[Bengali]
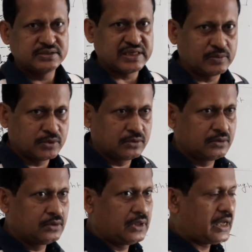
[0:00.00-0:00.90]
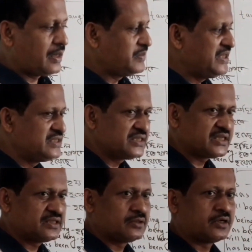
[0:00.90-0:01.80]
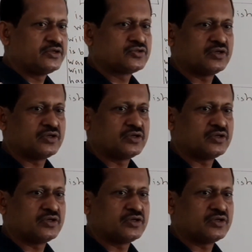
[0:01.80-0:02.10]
যেমন আপনি ইজের সাথে নট ইউজ